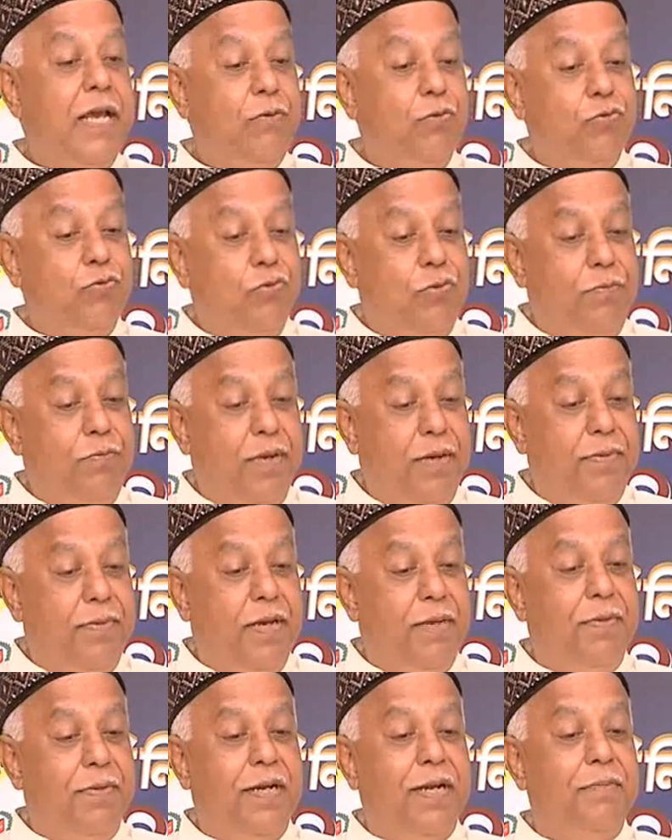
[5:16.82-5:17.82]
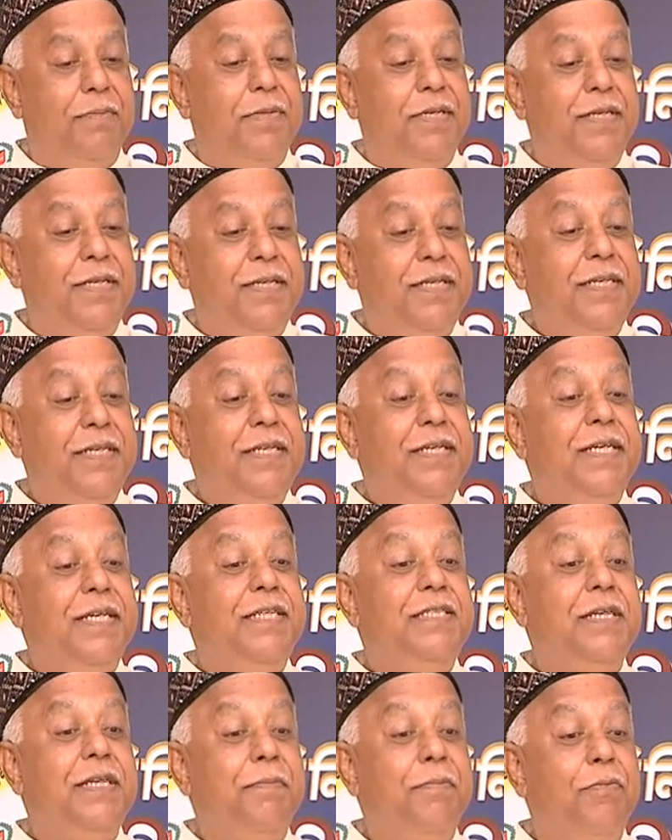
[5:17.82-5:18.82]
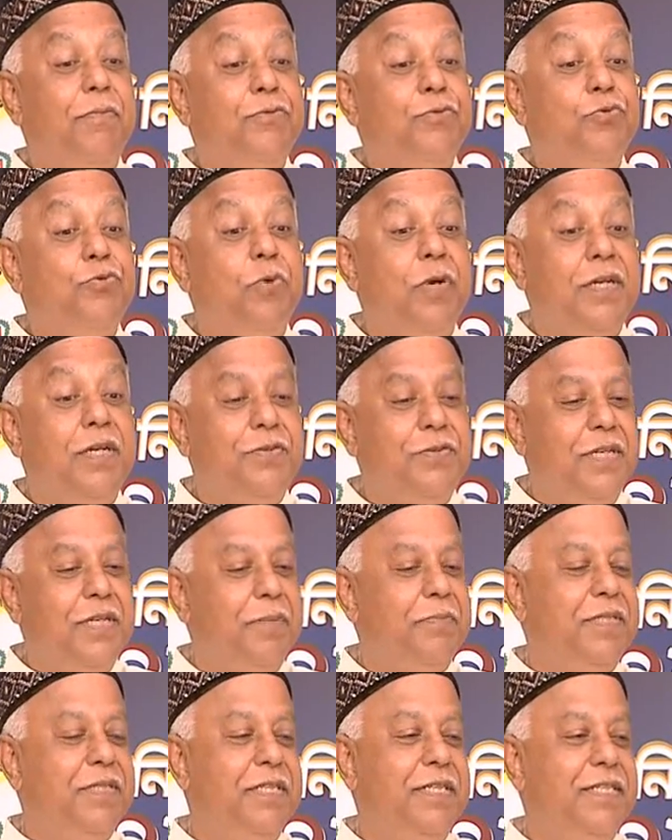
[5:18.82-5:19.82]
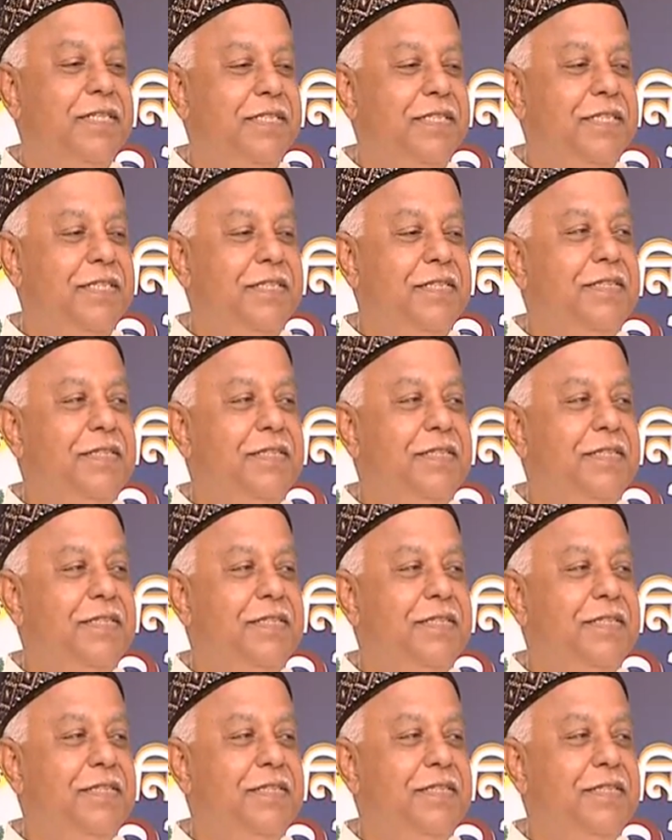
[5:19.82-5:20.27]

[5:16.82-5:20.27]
নতুনভাবে আবার আমি এই চুয়ান্নটি আমি দিয়েছি